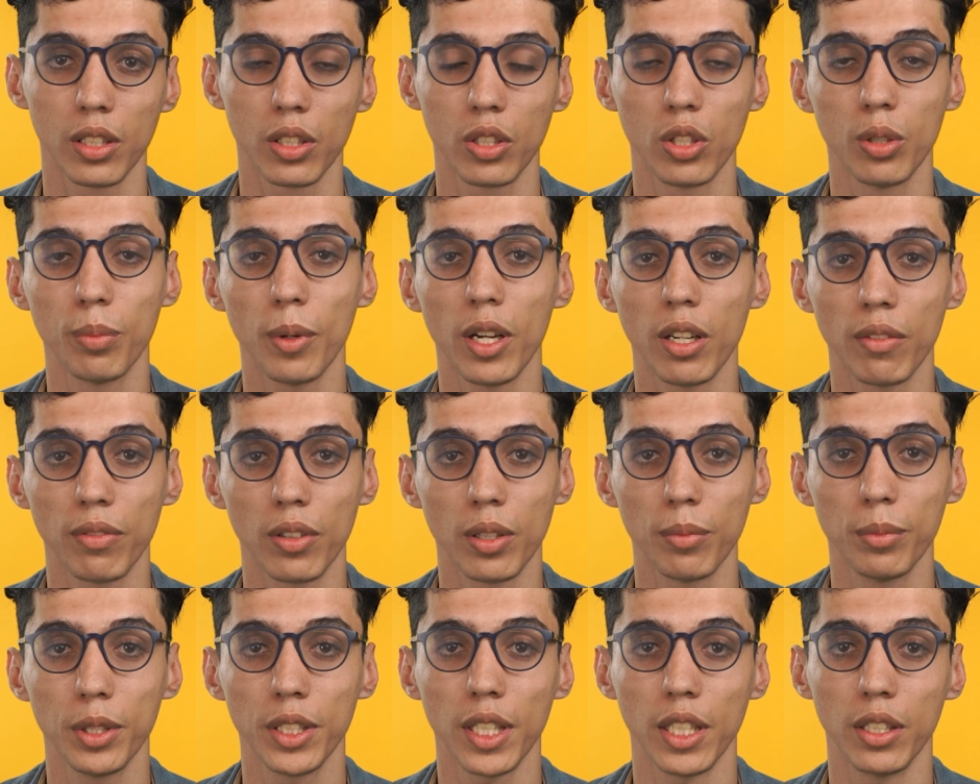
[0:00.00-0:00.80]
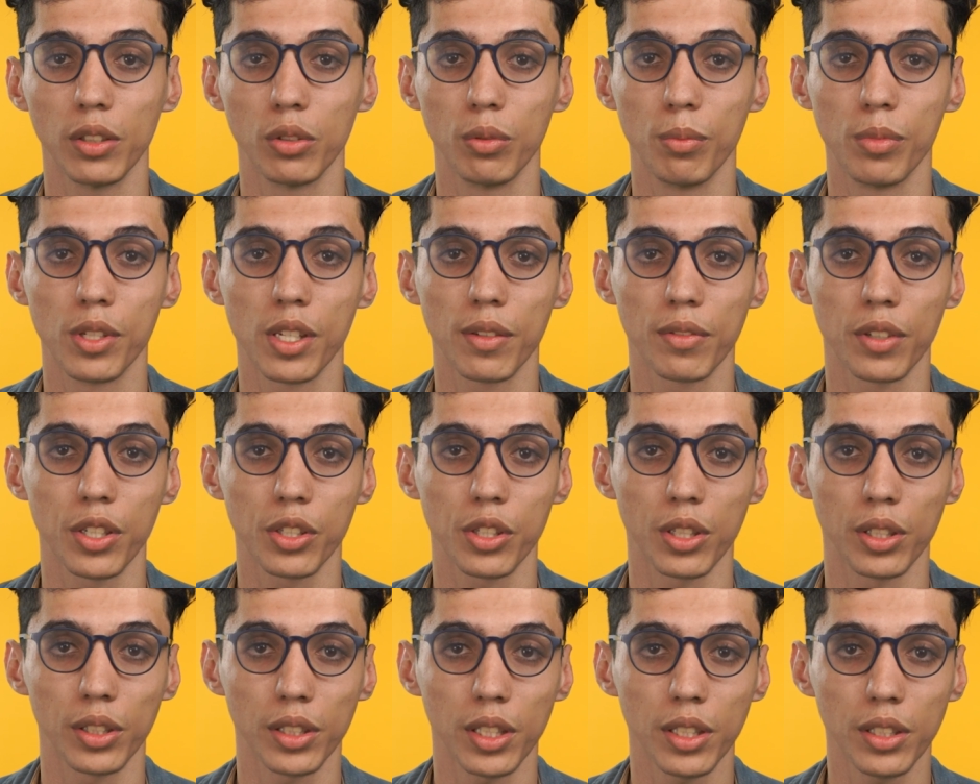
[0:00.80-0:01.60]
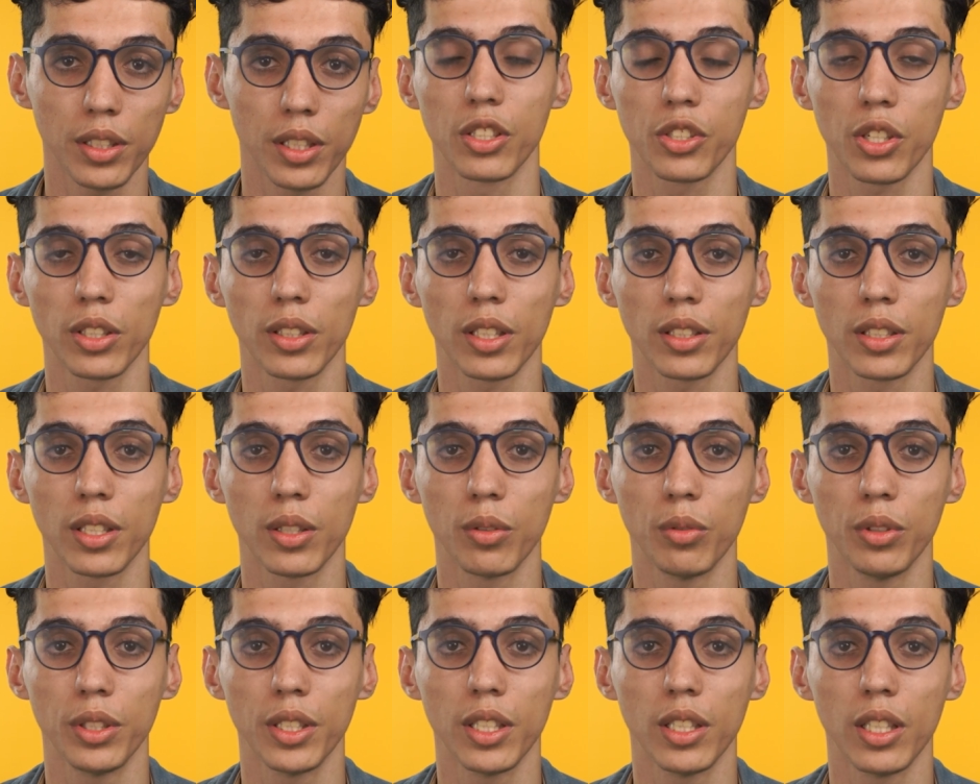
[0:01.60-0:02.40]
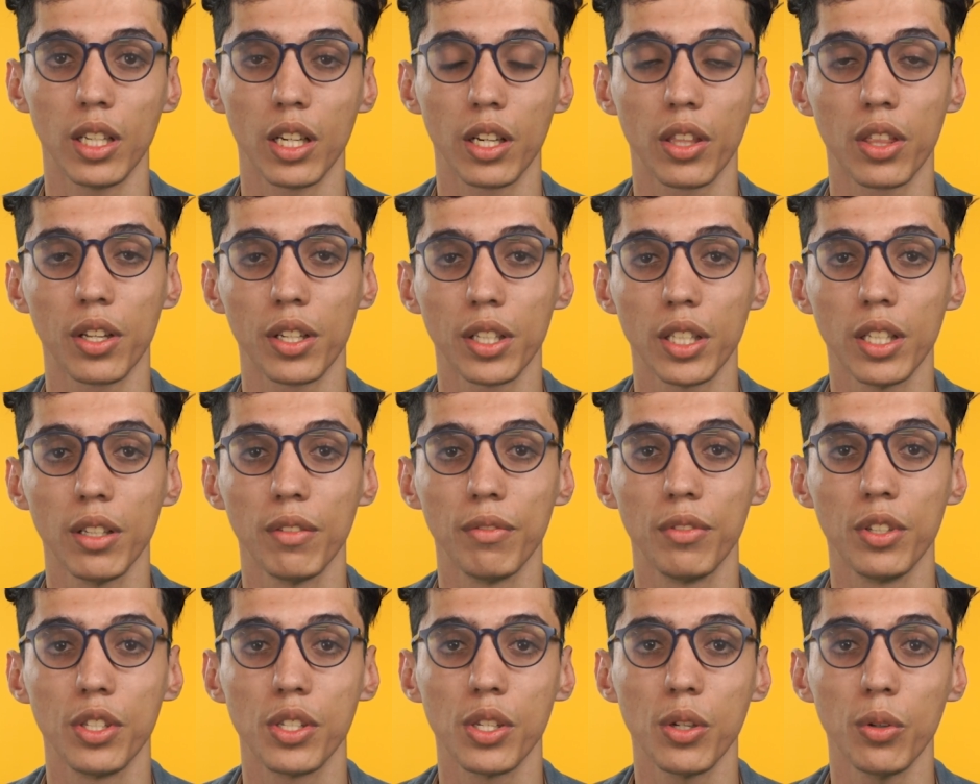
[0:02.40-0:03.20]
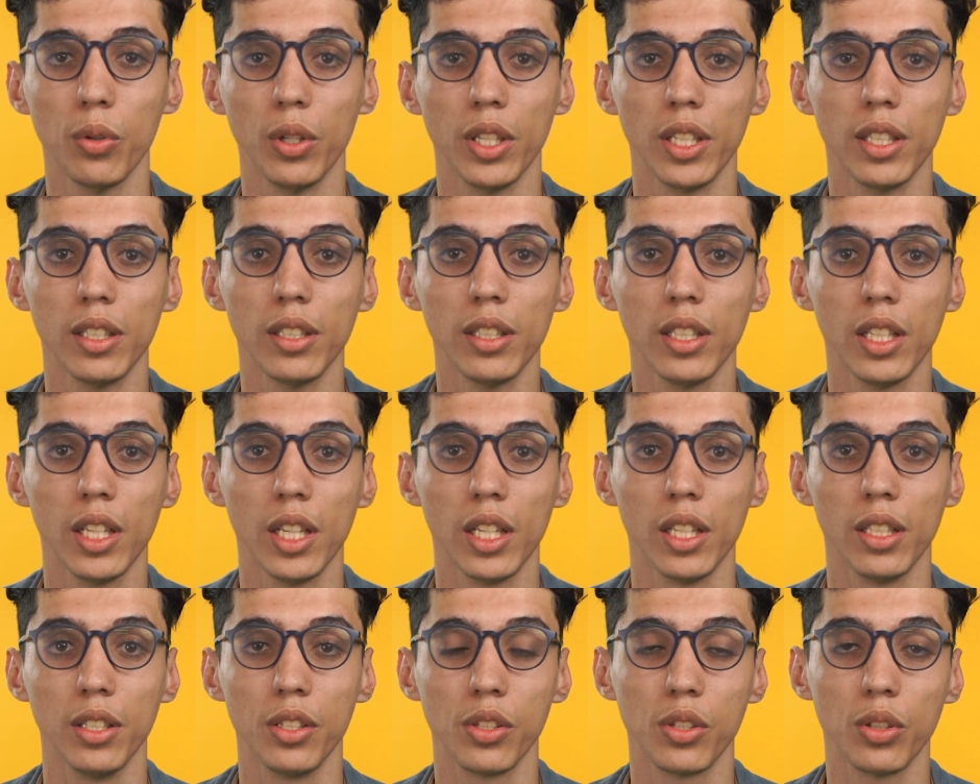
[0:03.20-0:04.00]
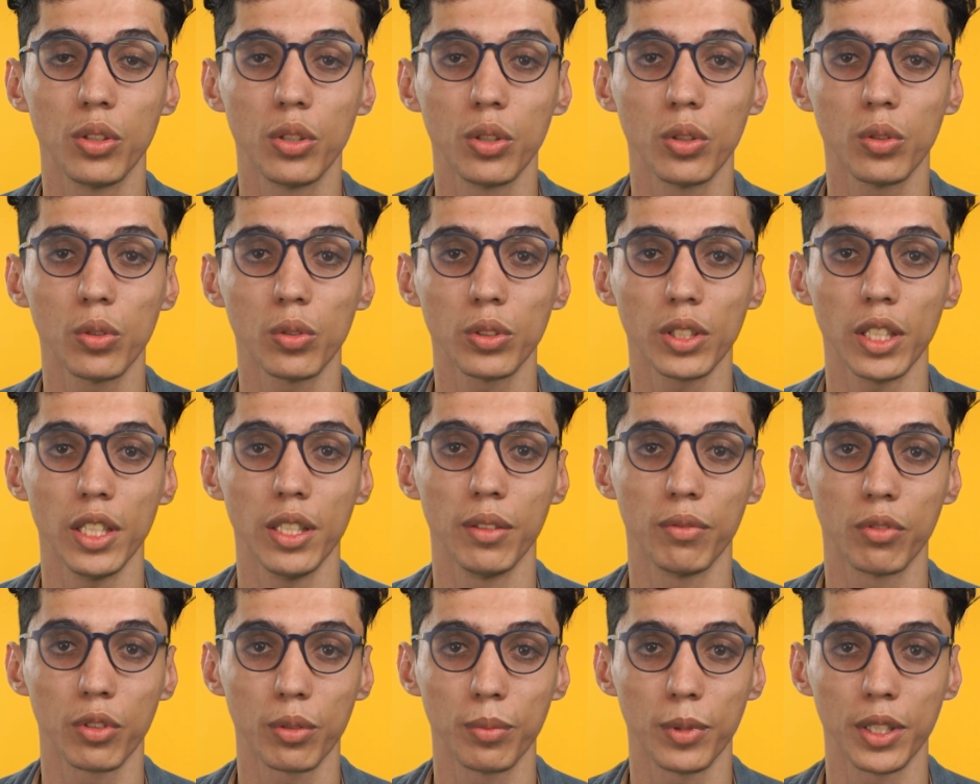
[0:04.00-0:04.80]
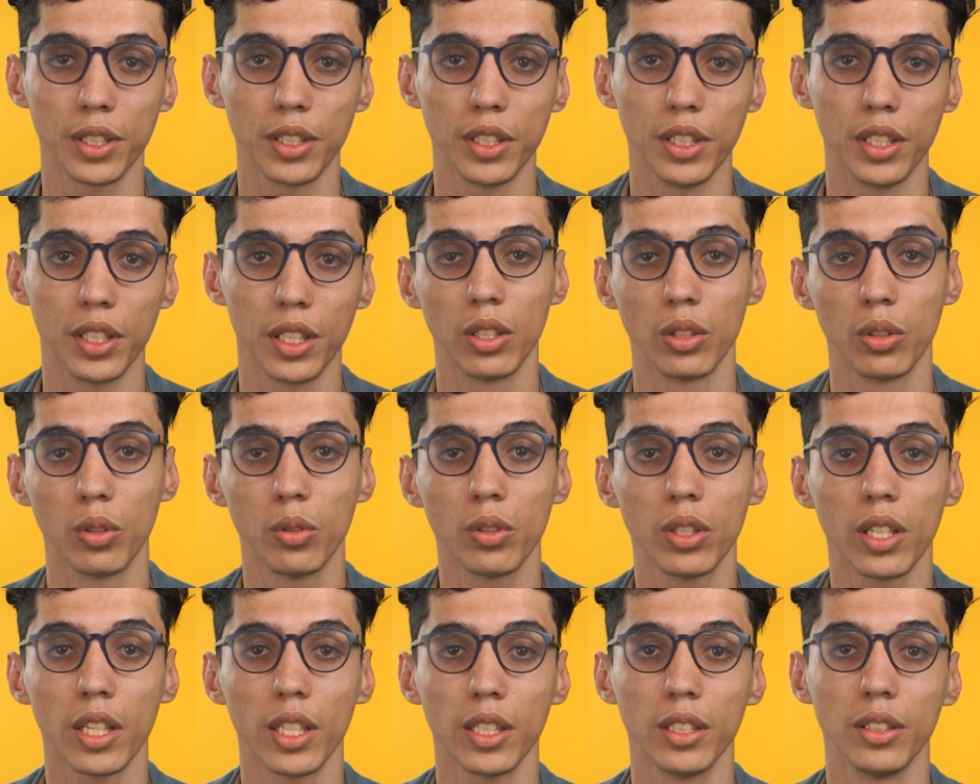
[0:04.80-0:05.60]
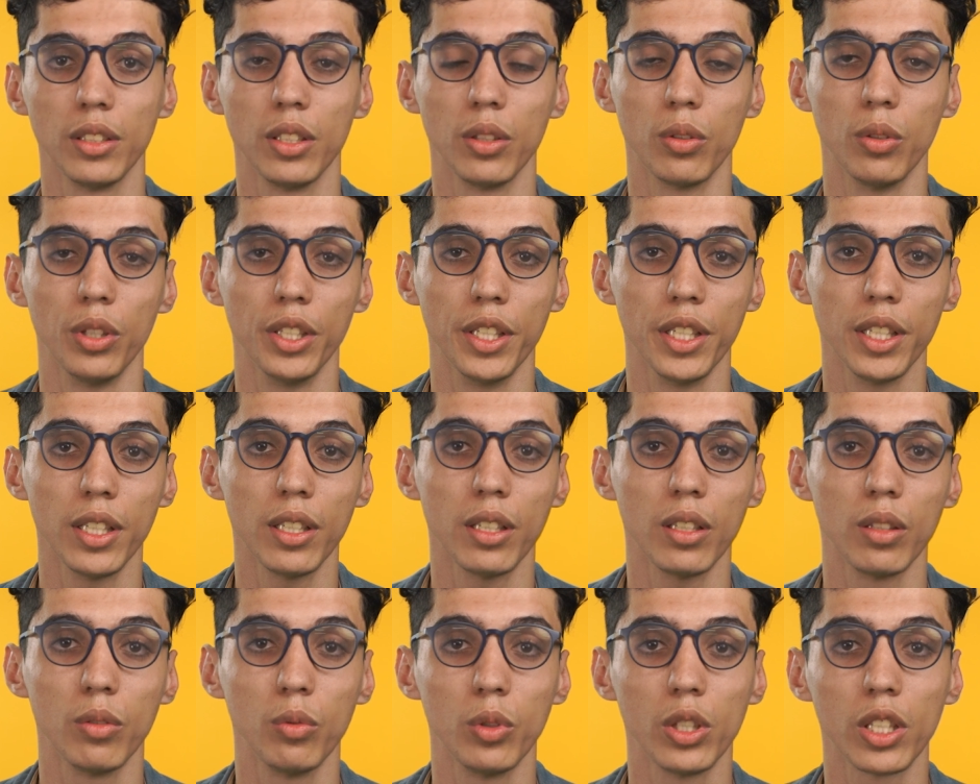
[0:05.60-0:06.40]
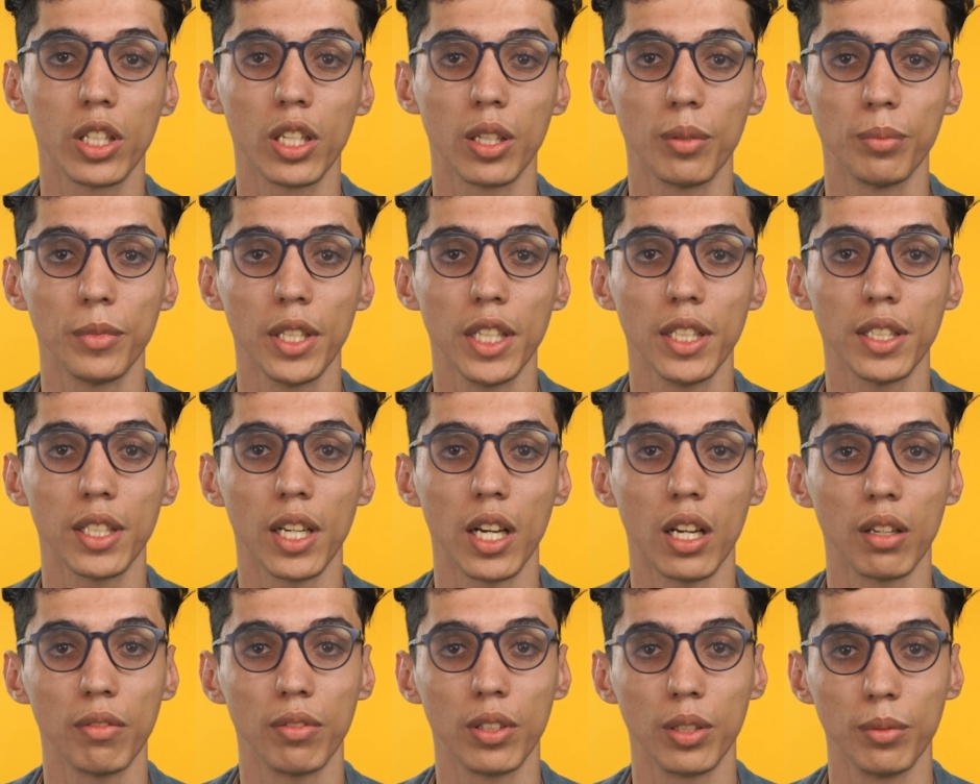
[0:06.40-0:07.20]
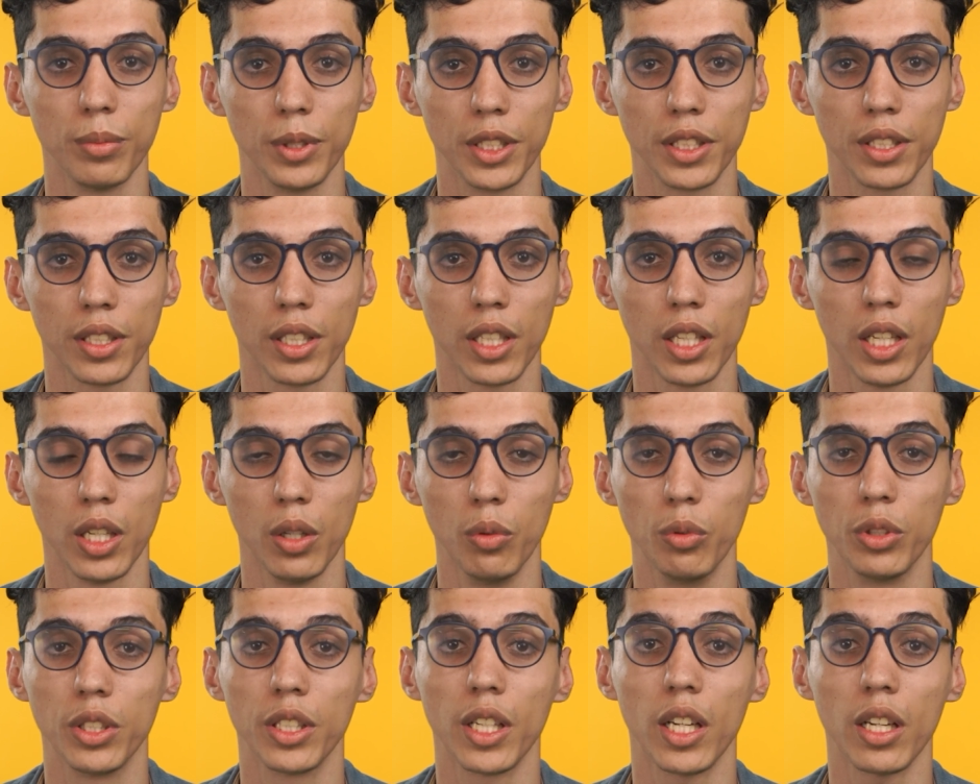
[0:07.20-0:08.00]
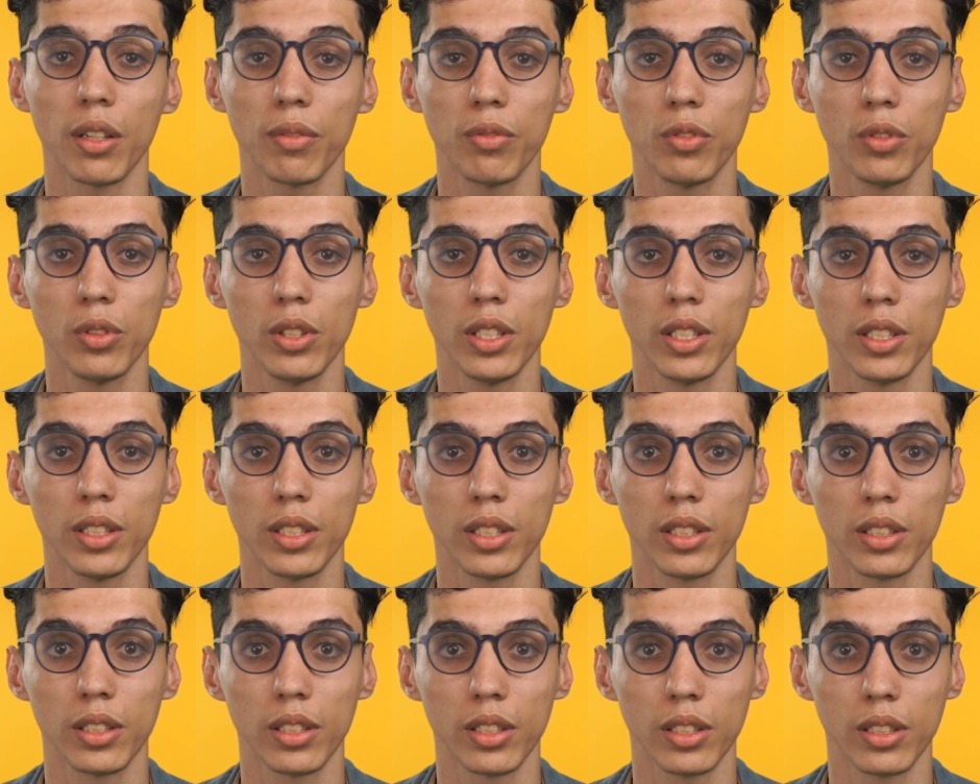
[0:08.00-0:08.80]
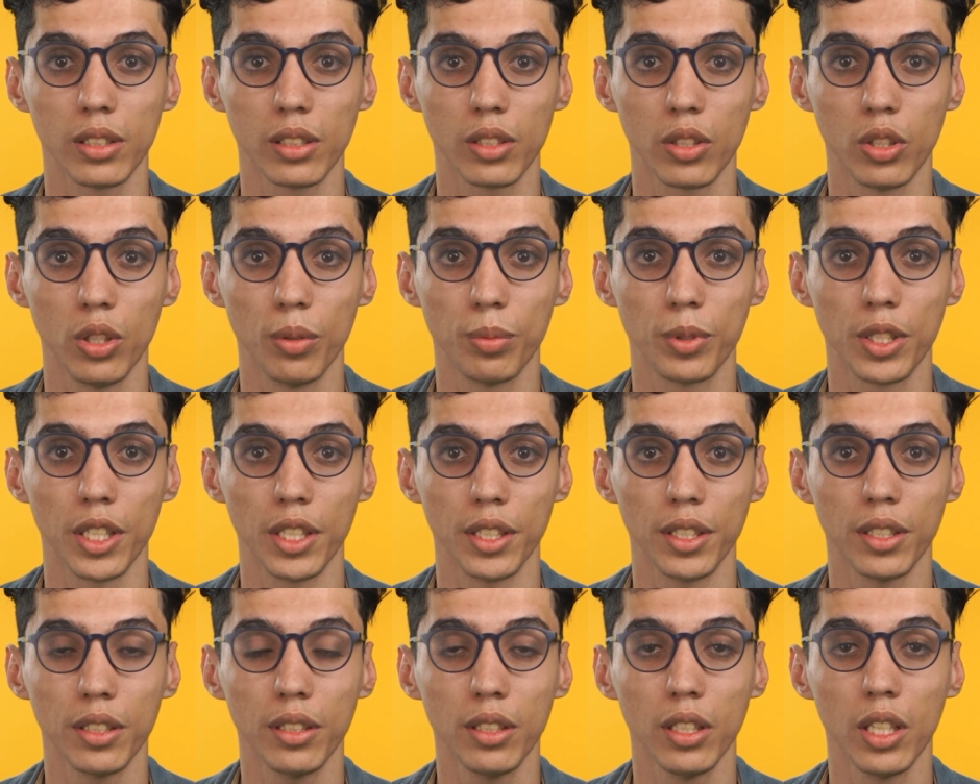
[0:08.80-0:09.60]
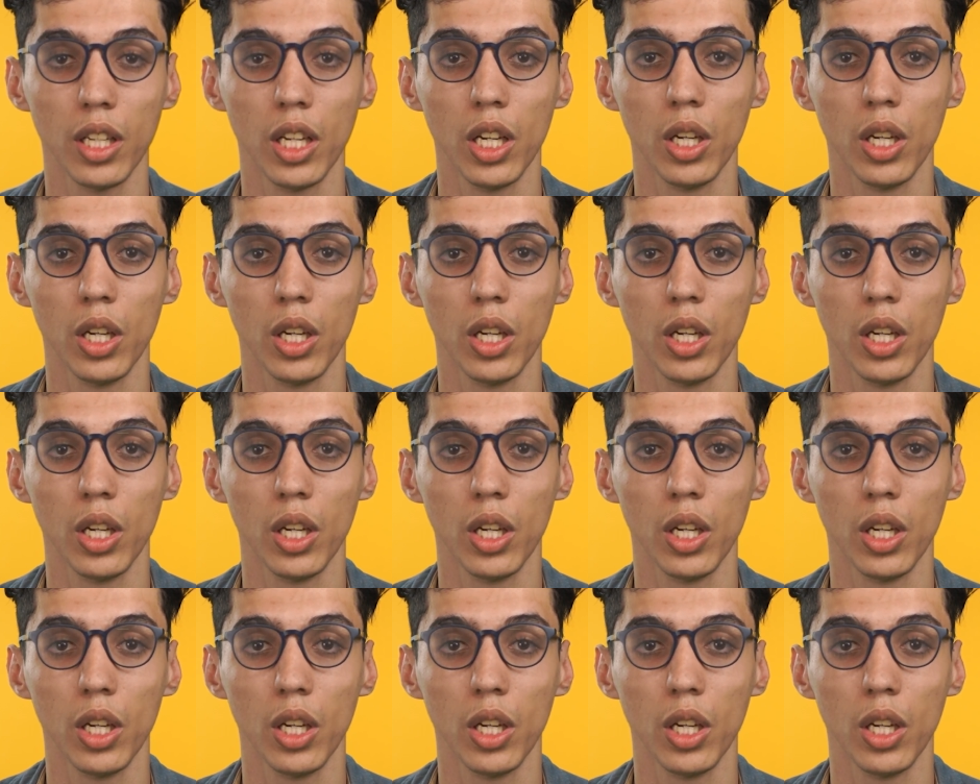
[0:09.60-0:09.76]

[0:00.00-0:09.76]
كلوب الفابيت عنده بزاف نشاطات النشاطات تاعنا اكثريا فيزيو على لي زيتيدون تاع الانفورماتيك دونك راه نديرو حنايا الويلكم داي تاع الفابيت ونعرفوا الكلوب تاعنا